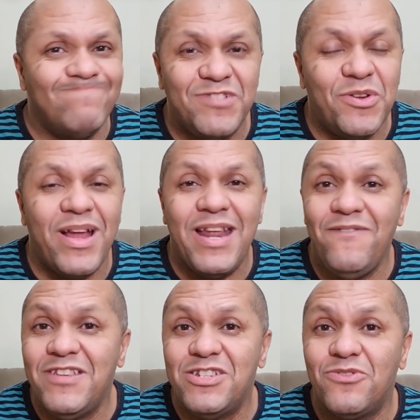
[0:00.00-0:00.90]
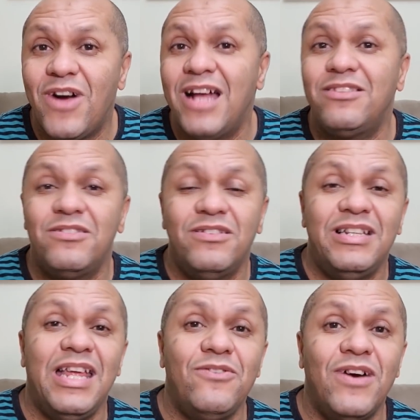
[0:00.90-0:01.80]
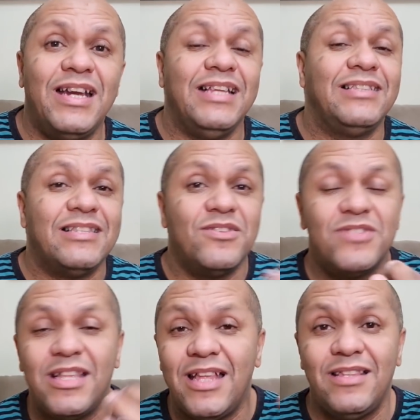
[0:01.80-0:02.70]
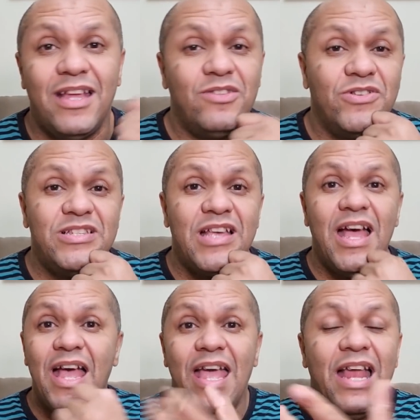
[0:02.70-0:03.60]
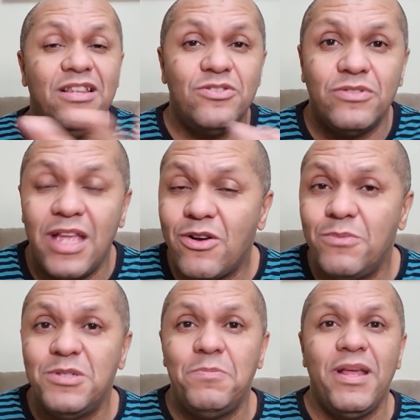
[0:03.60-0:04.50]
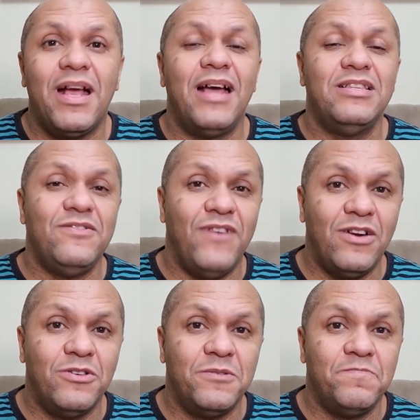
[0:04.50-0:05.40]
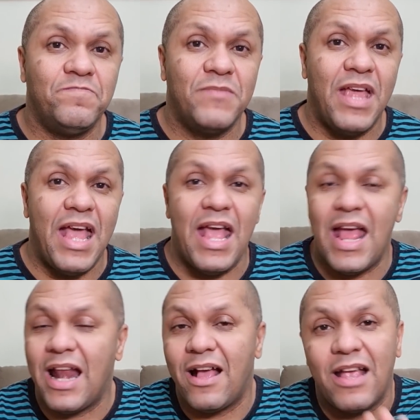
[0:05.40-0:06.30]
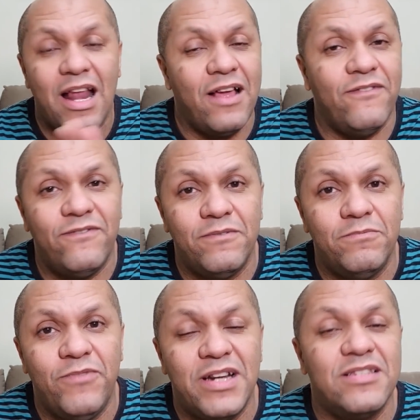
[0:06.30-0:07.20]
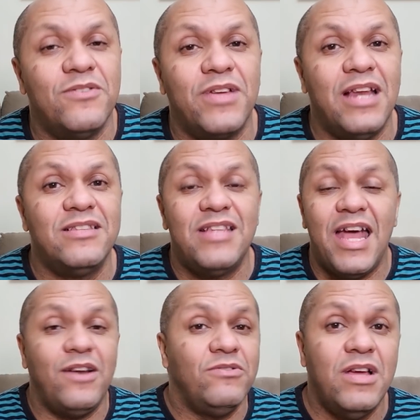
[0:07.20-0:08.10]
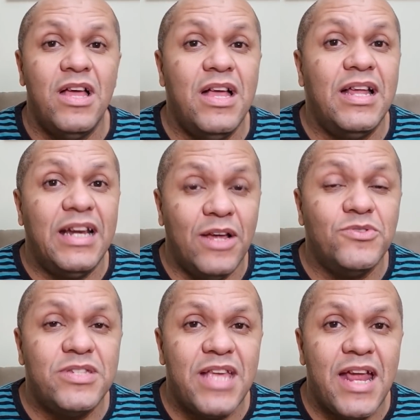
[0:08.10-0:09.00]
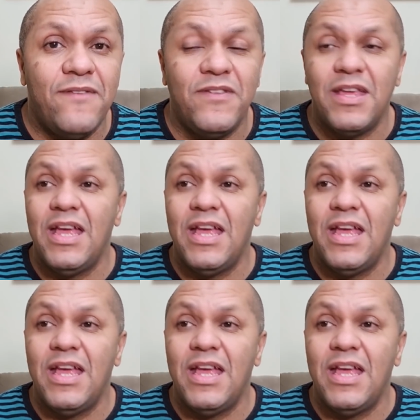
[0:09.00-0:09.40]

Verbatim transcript: Não é nem 24, nem 40, são 72. Eles não têm como explicar esse valor. Era aquela versão que eles deram, não serve.